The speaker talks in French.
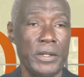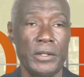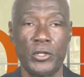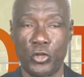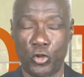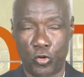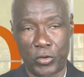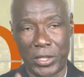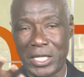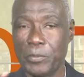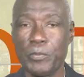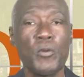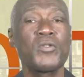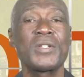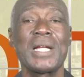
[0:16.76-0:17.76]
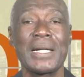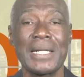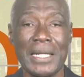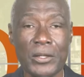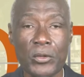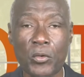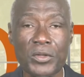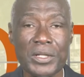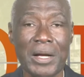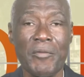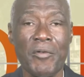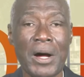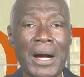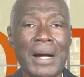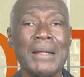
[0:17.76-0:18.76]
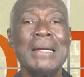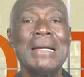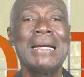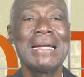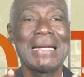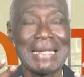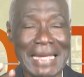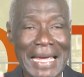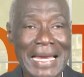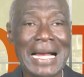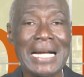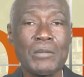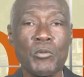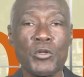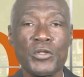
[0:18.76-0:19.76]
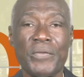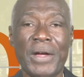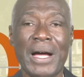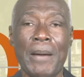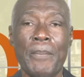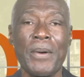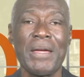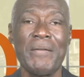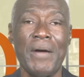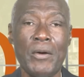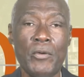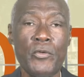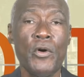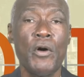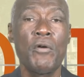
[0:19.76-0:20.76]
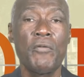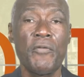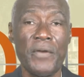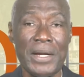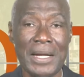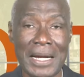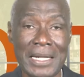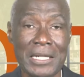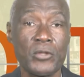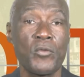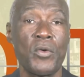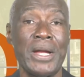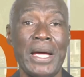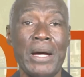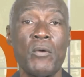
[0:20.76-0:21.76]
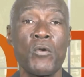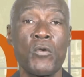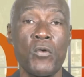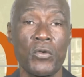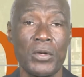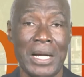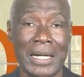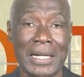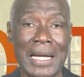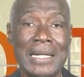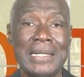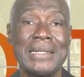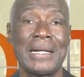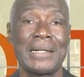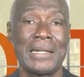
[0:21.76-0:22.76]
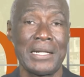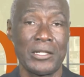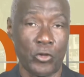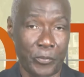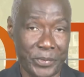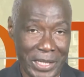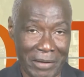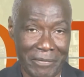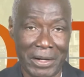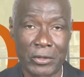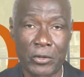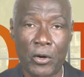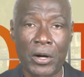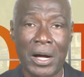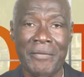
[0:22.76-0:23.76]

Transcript: ce qui se pose la question de savoir quelle atmosphère a prévalu en fin d'année scolaire au cours de laquelle certains observateurs